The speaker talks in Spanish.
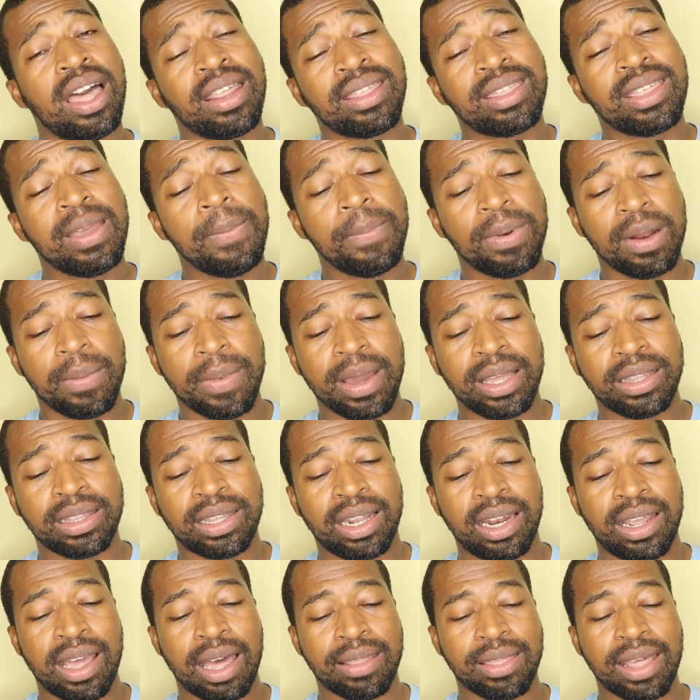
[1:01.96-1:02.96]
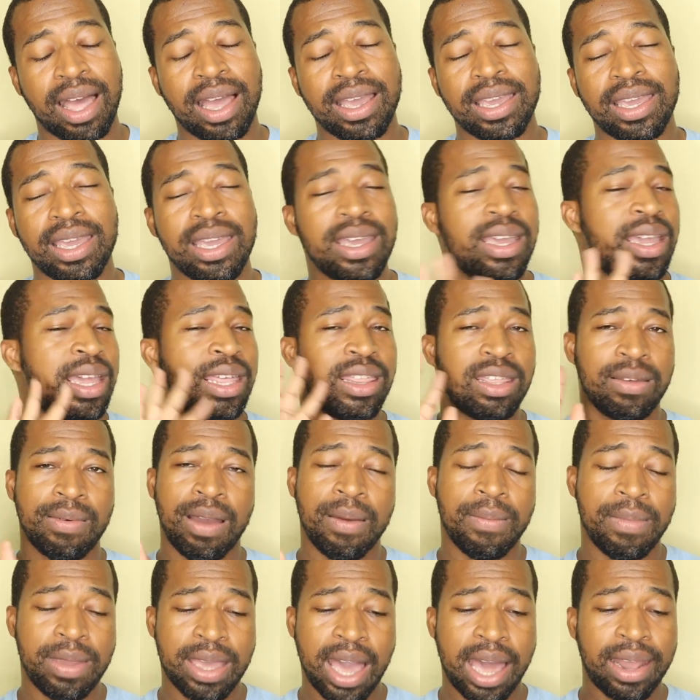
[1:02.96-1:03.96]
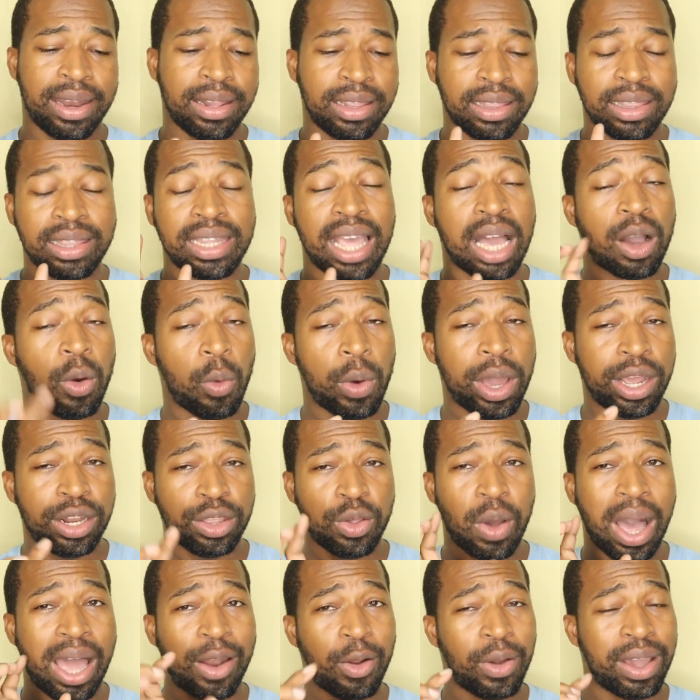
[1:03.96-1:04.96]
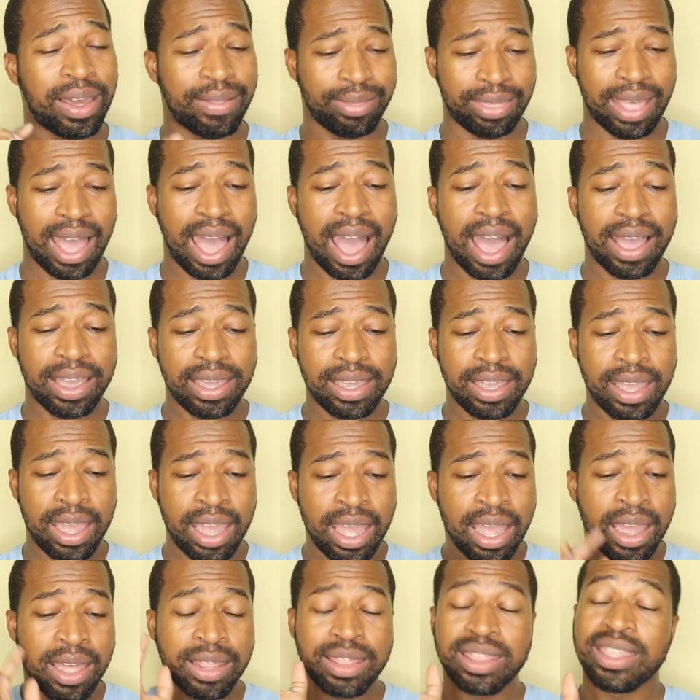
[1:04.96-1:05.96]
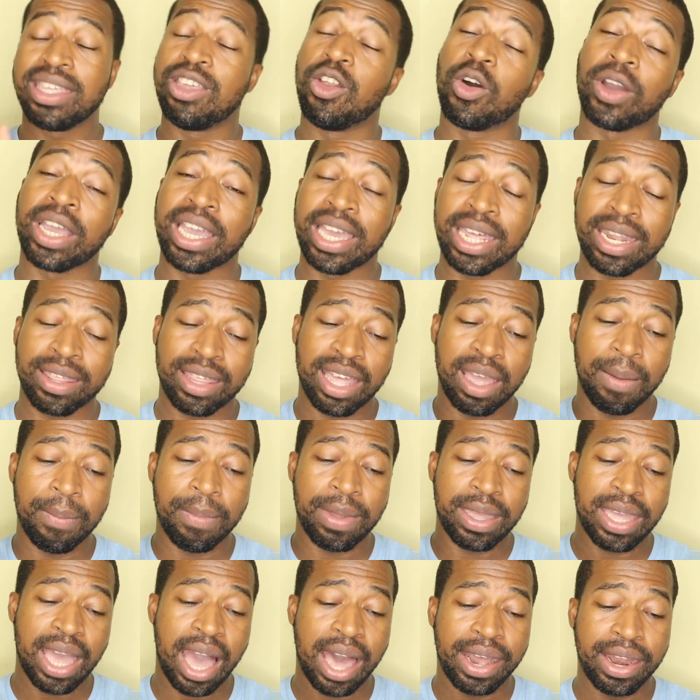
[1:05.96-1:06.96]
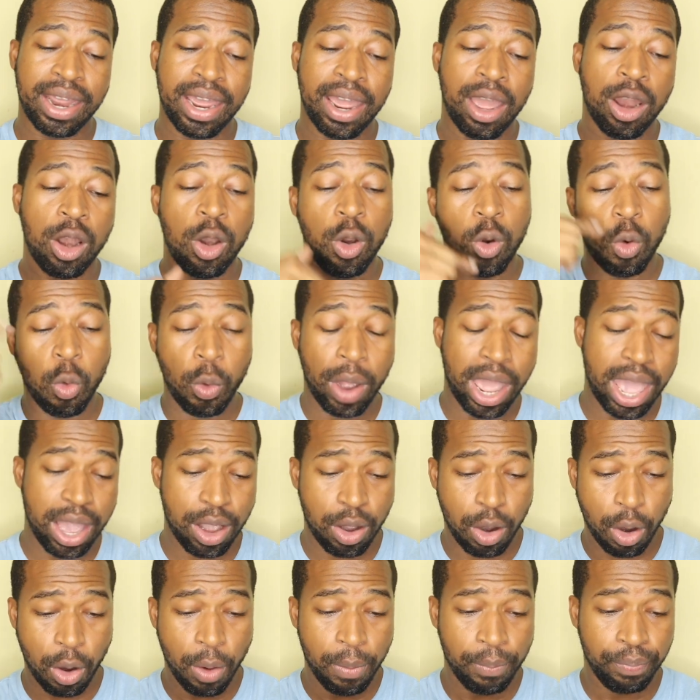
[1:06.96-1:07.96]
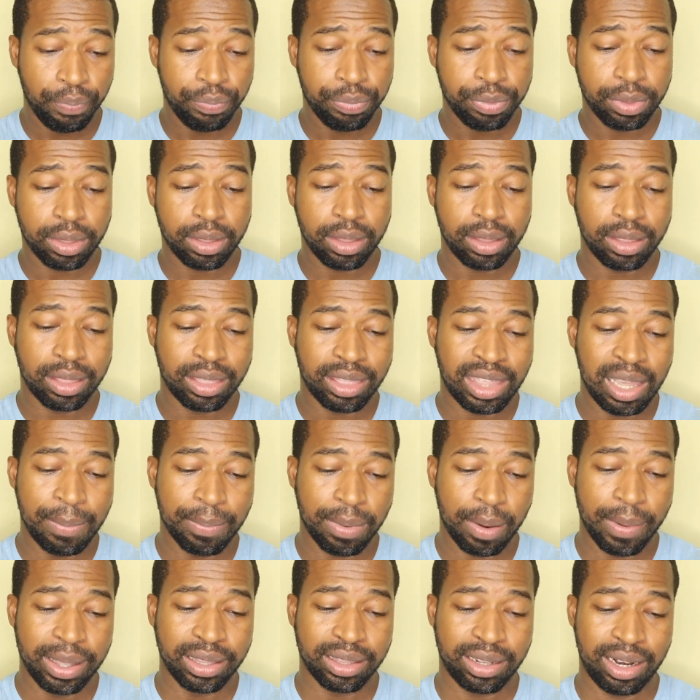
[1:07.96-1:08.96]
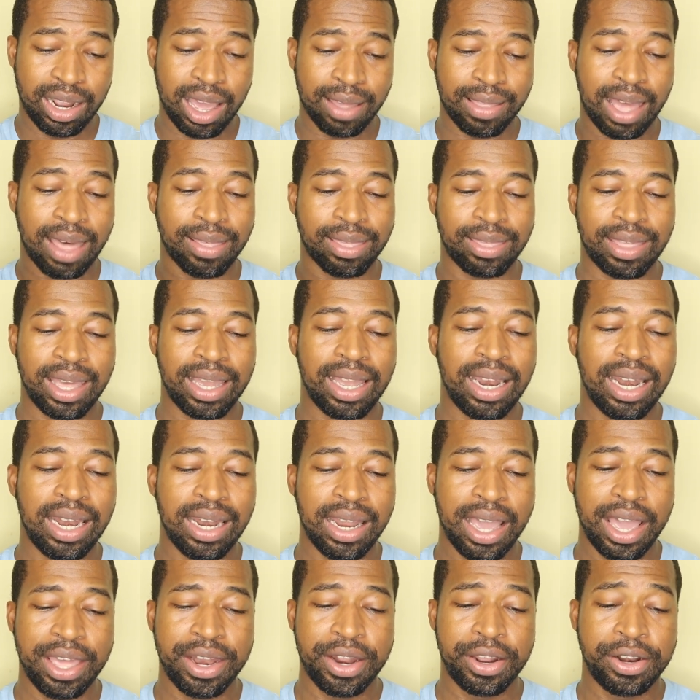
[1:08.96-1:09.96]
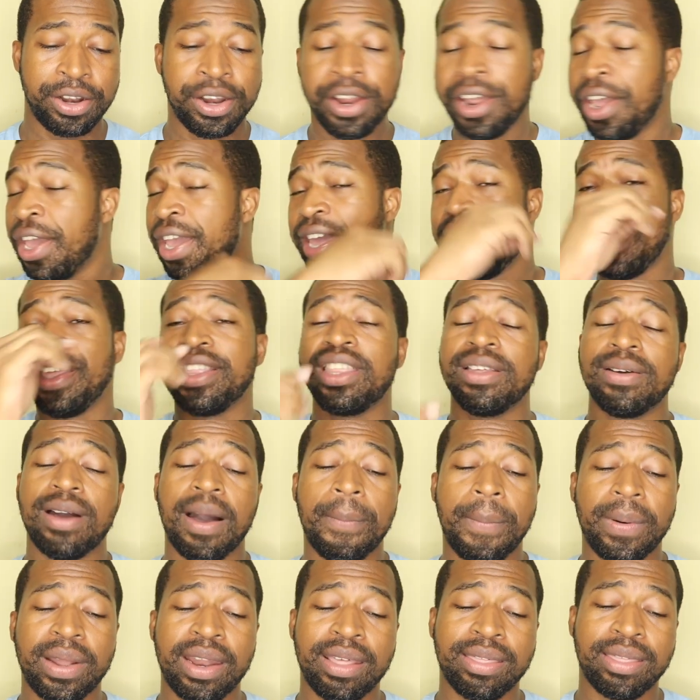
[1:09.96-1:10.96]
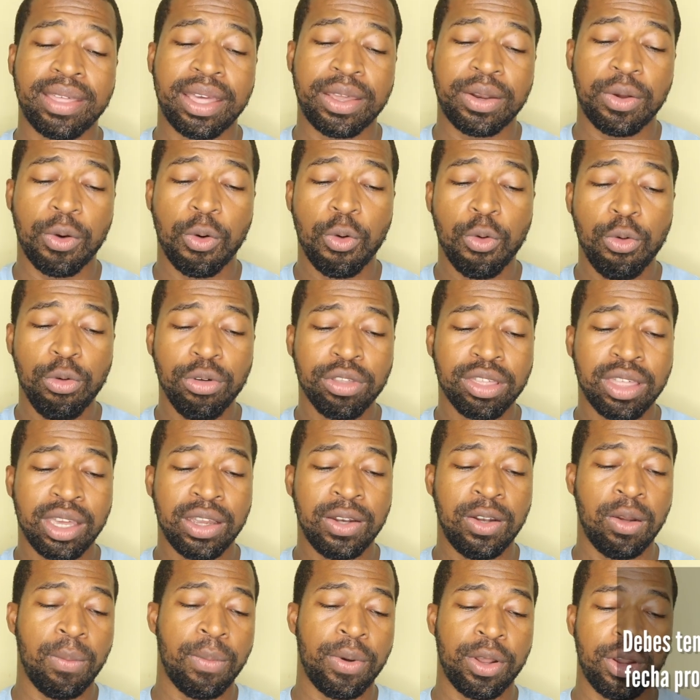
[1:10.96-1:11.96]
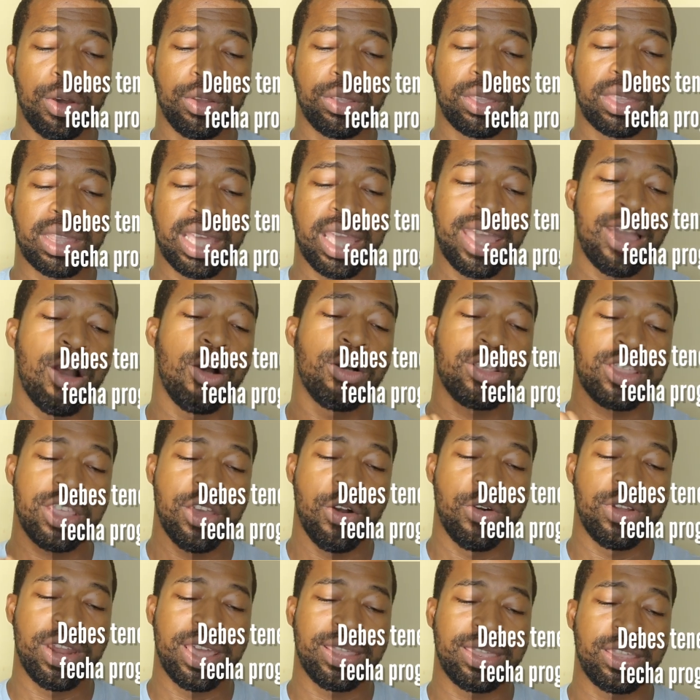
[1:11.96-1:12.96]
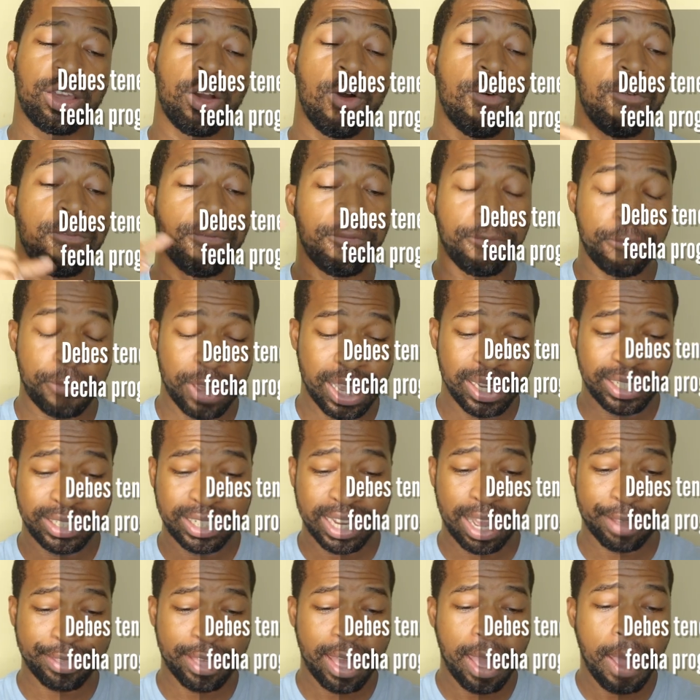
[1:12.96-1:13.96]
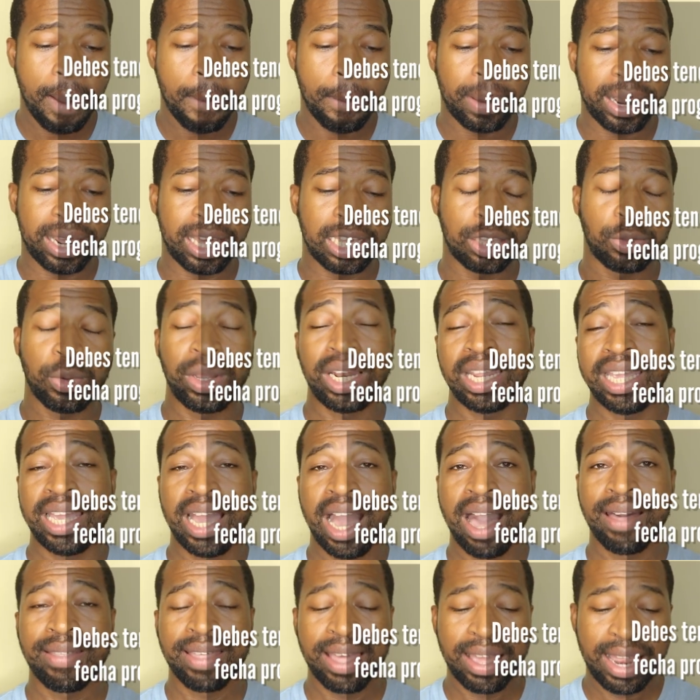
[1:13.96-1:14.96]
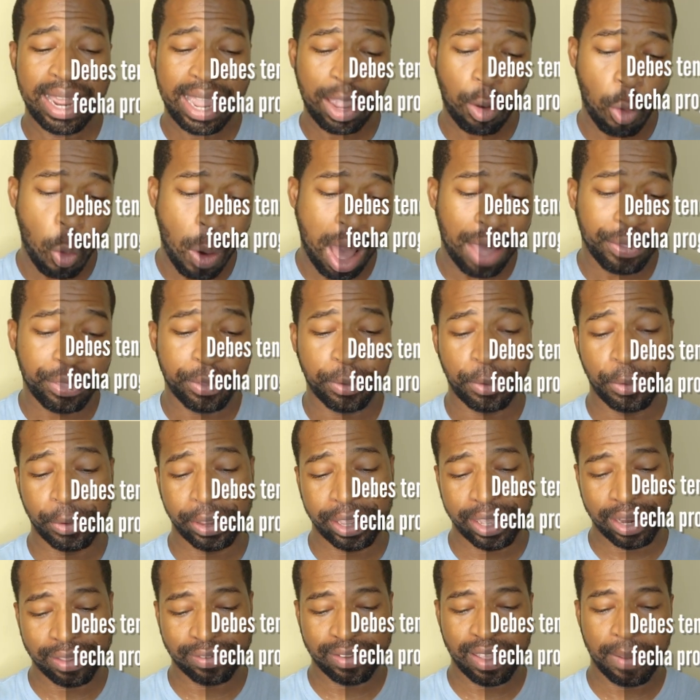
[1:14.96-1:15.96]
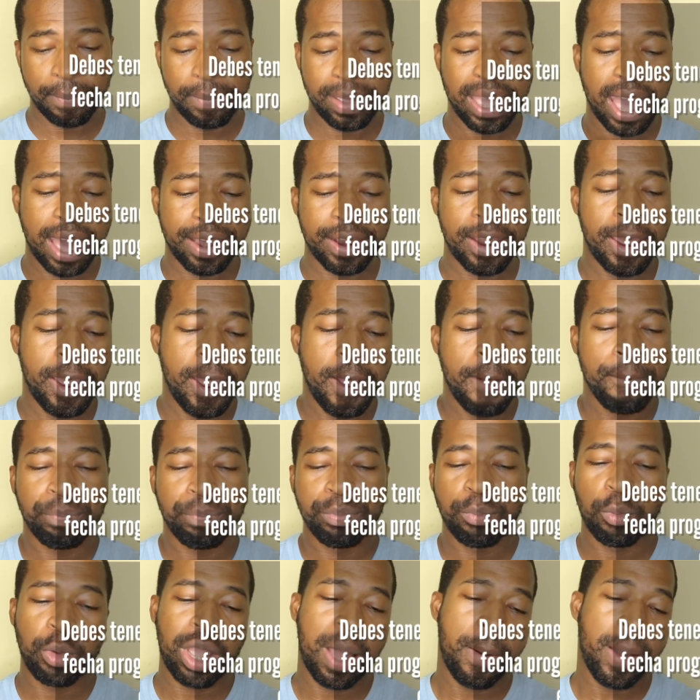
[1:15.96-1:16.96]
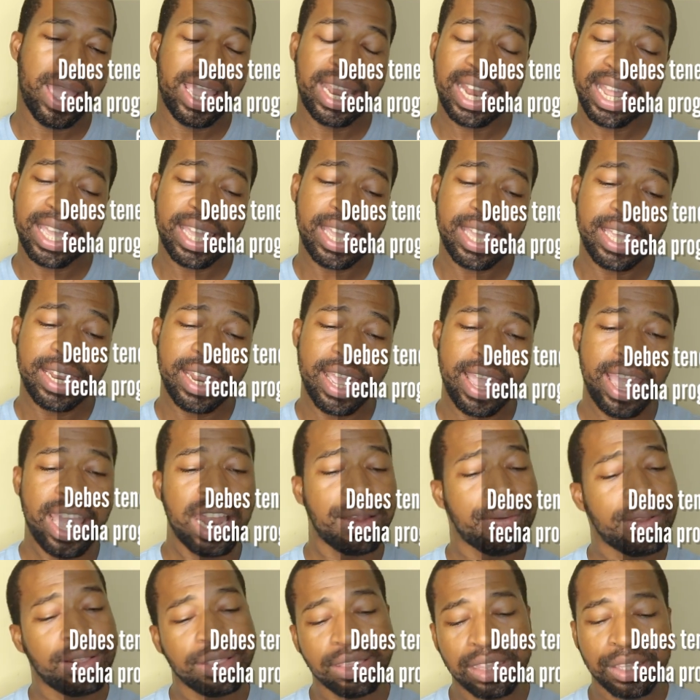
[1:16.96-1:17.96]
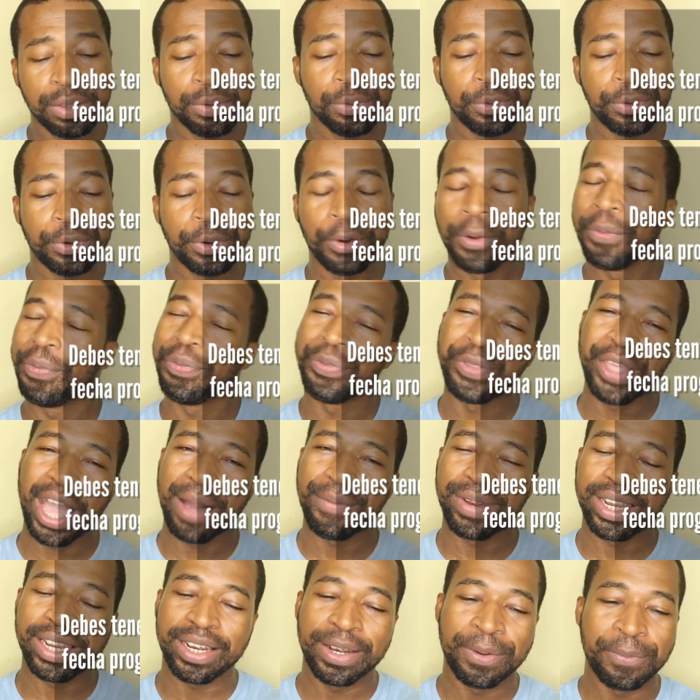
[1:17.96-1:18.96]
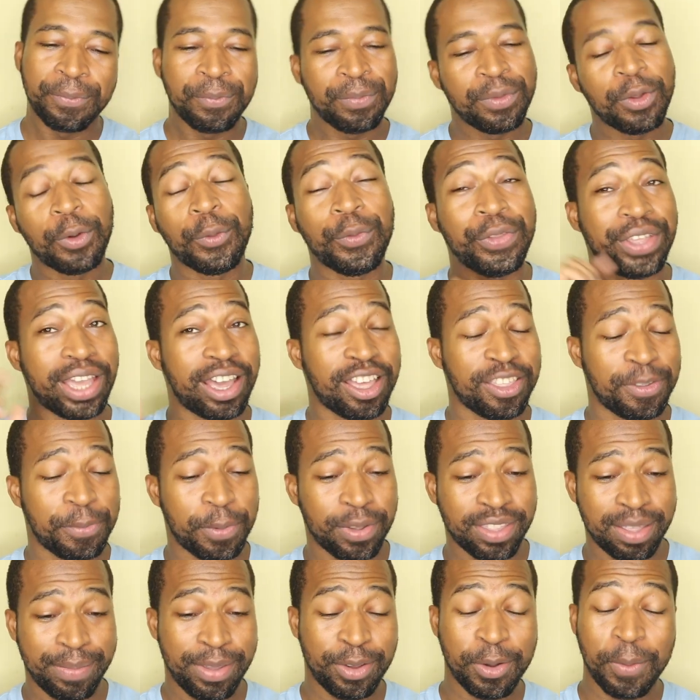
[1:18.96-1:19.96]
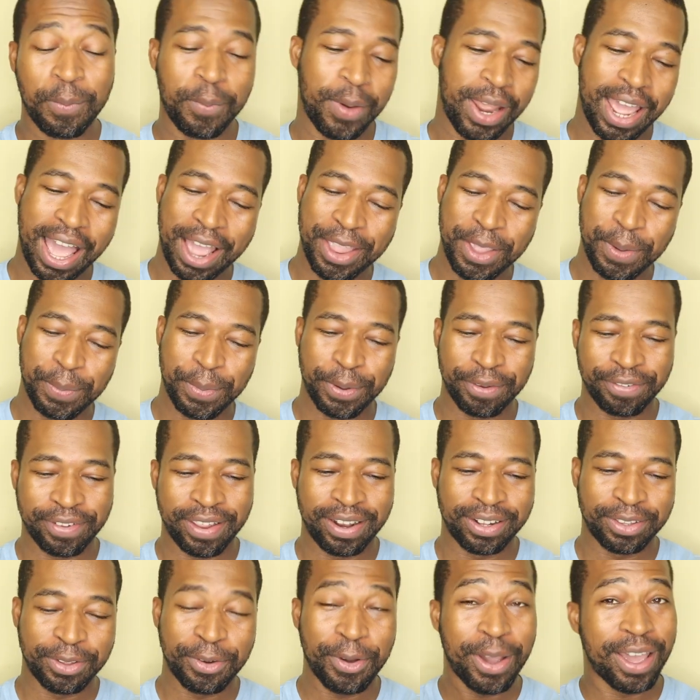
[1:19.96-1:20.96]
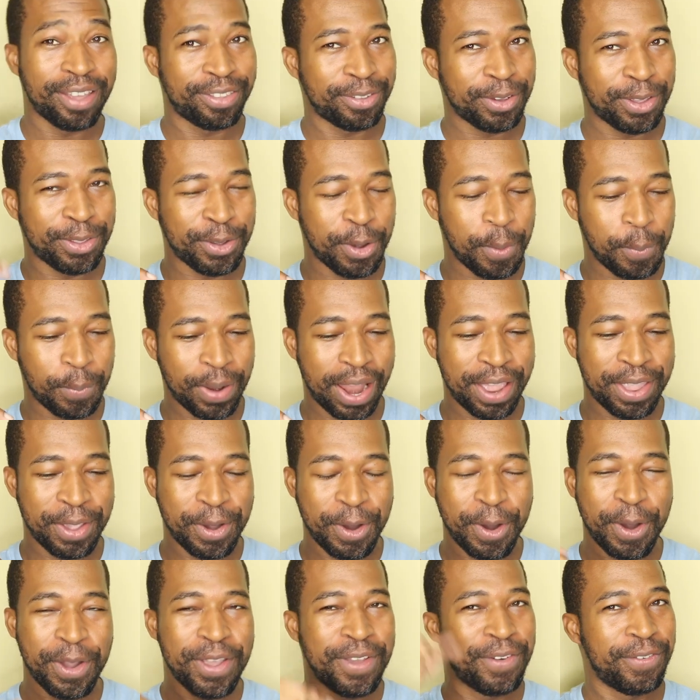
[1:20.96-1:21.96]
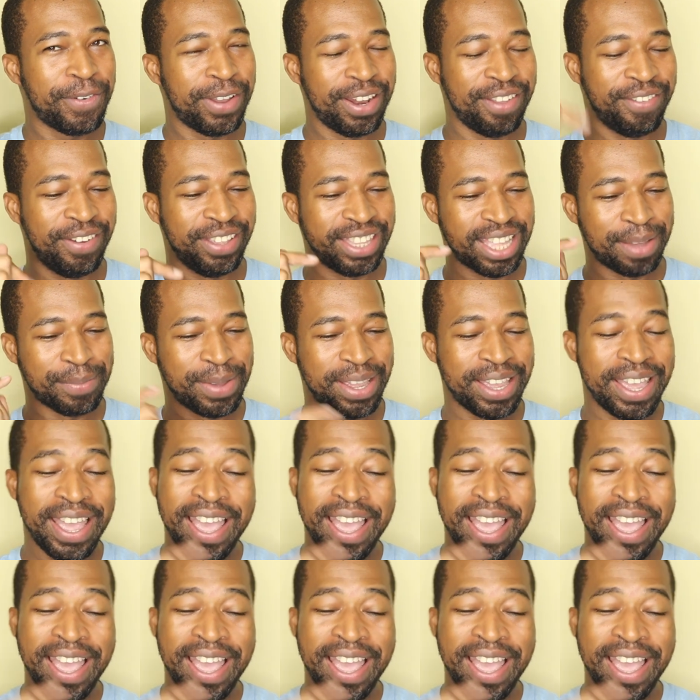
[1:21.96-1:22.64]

simplemente le das ahí y se va a enviar de acuerdo a lo que está ahí. Si lo quieres enviar luego, simplemente le das a Send Later y te va a aparecer un sinnúmero de opciones con fechas para que tú elijas Cuando lo quieres enviar. Voy a elegir el 21 de abril un día después de mi cumpleaños, por cierto, estoy de cumpleaños hoy, felicítame.